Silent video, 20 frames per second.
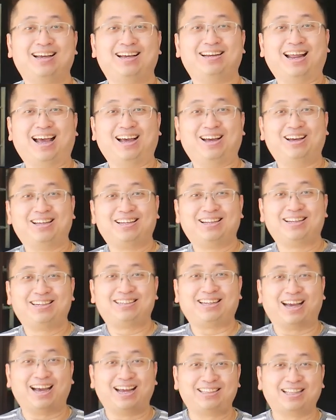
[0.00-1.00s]
Nah,
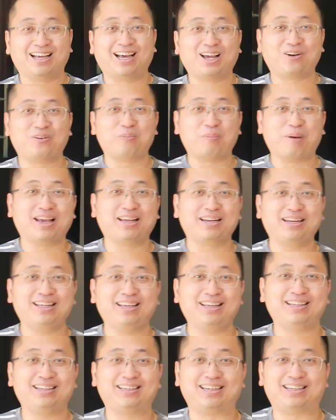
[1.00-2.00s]
dengar-dengar rumah
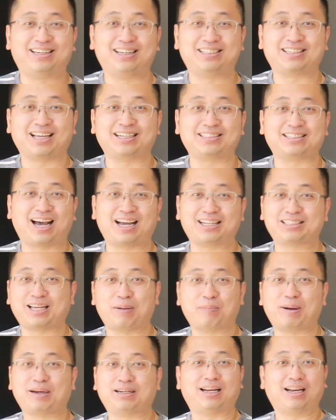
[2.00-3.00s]
ini didesain sangat
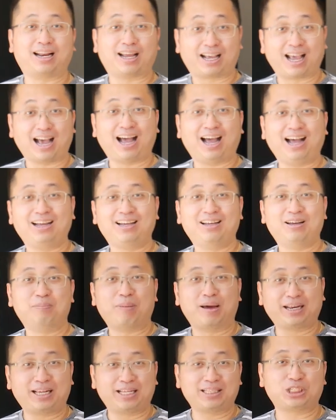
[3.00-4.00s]
nyaman dan lega.
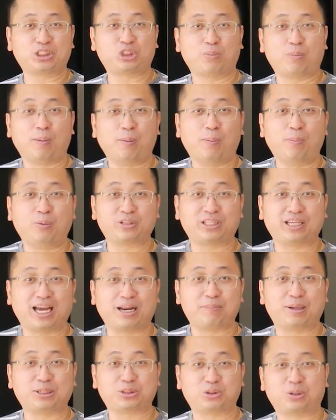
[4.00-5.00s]
Mari kita coba membuktikan
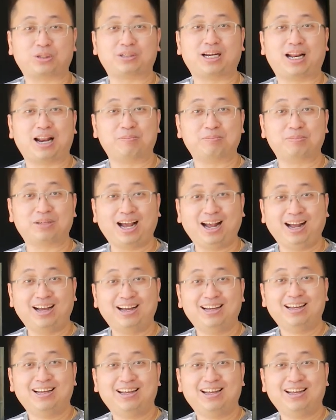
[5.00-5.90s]
masuk ke dalamnya.